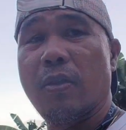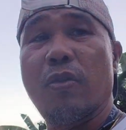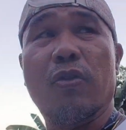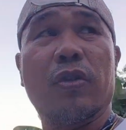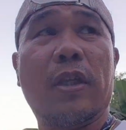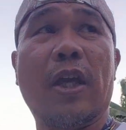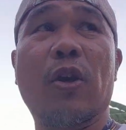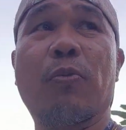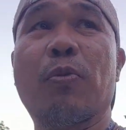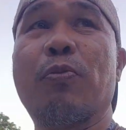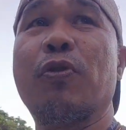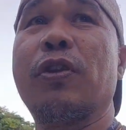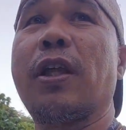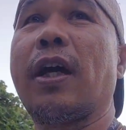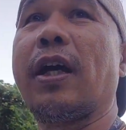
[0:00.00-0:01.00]
at doon tayo
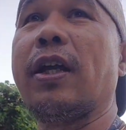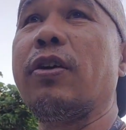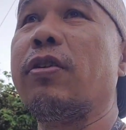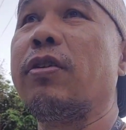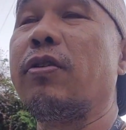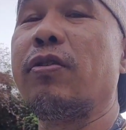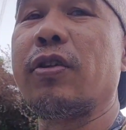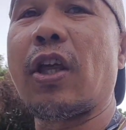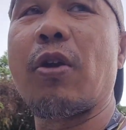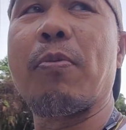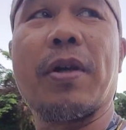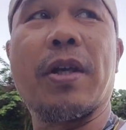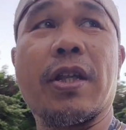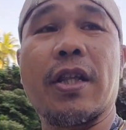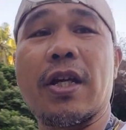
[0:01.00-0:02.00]
pupunta ngayon doon
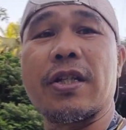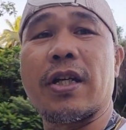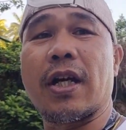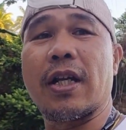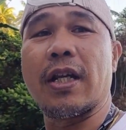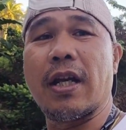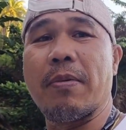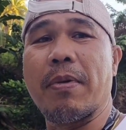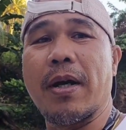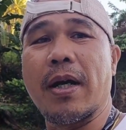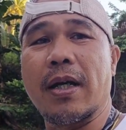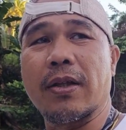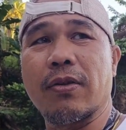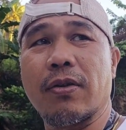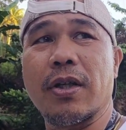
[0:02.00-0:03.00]
tayo maghintay sa kanila
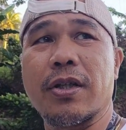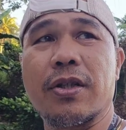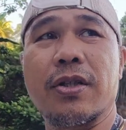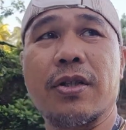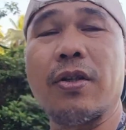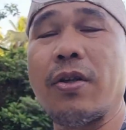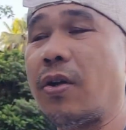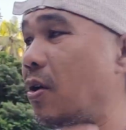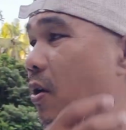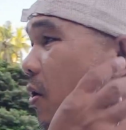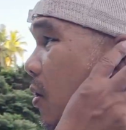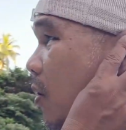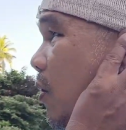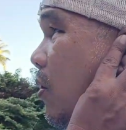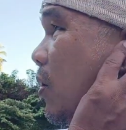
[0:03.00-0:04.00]
mga katolits
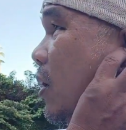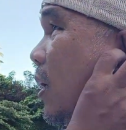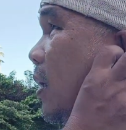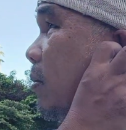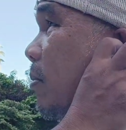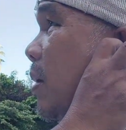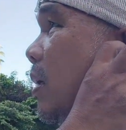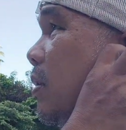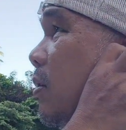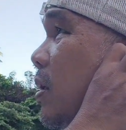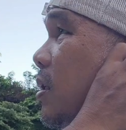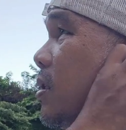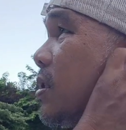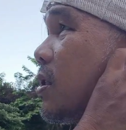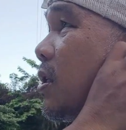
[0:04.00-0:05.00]
alright mga
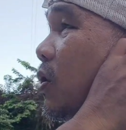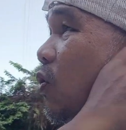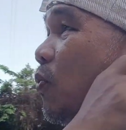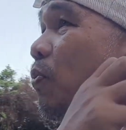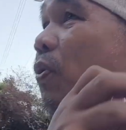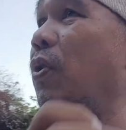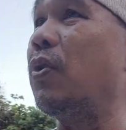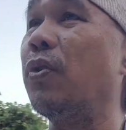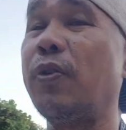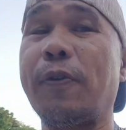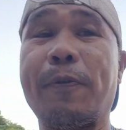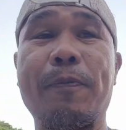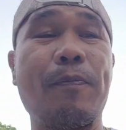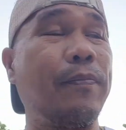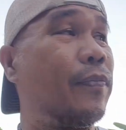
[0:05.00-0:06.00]
katolits ito po yung
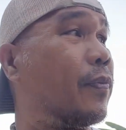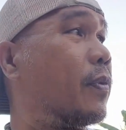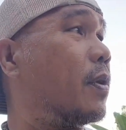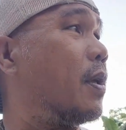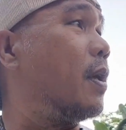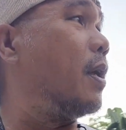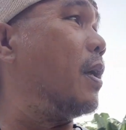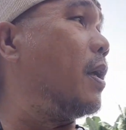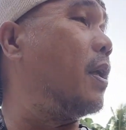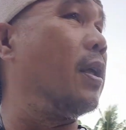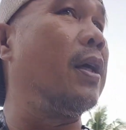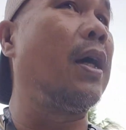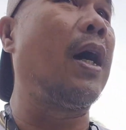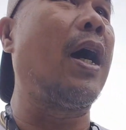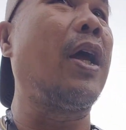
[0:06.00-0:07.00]

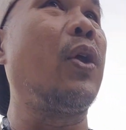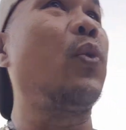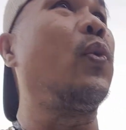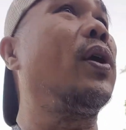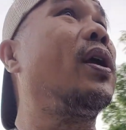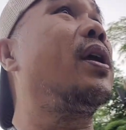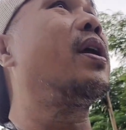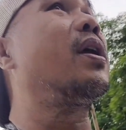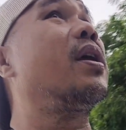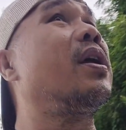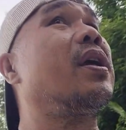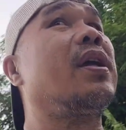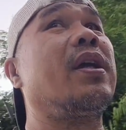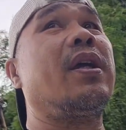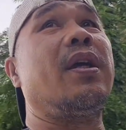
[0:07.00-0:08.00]
highway
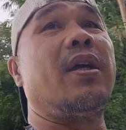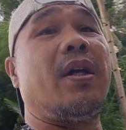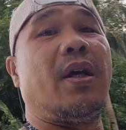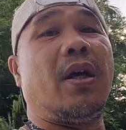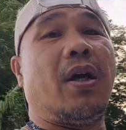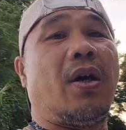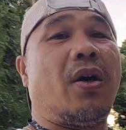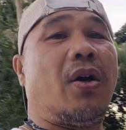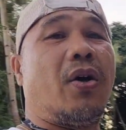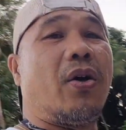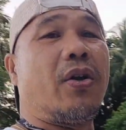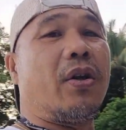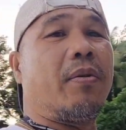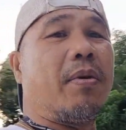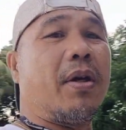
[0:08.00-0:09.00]

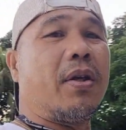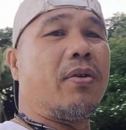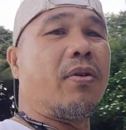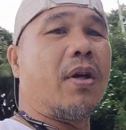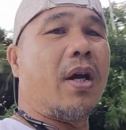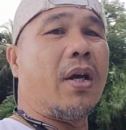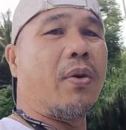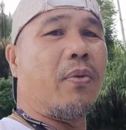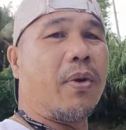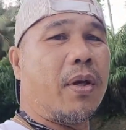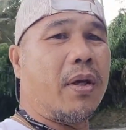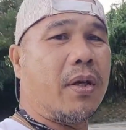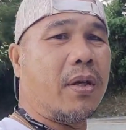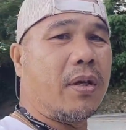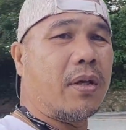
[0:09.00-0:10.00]
oh di ba yung
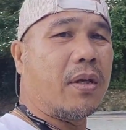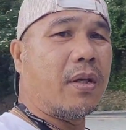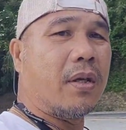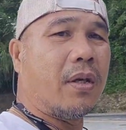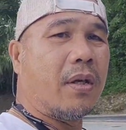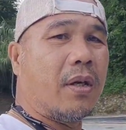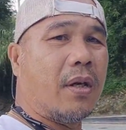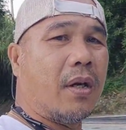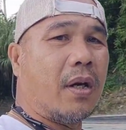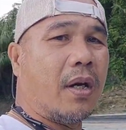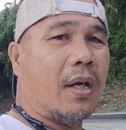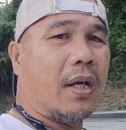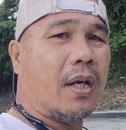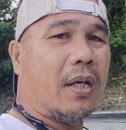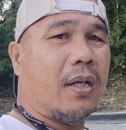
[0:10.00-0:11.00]
highway
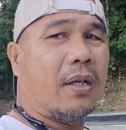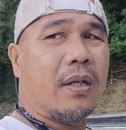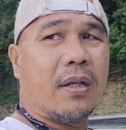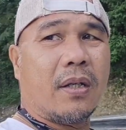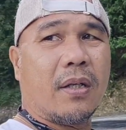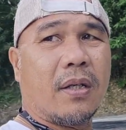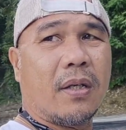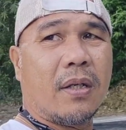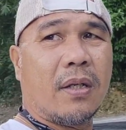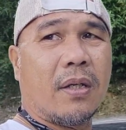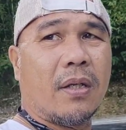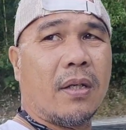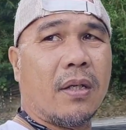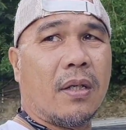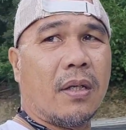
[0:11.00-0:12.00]
ayan
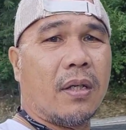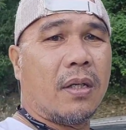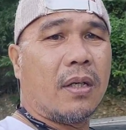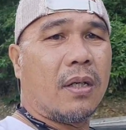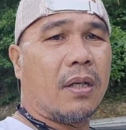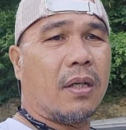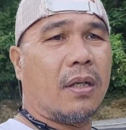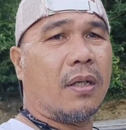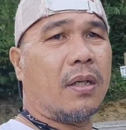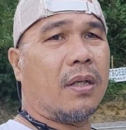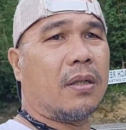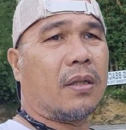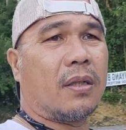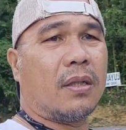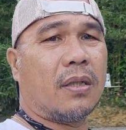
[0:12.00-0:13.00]

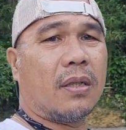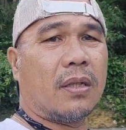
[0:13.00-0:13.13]
at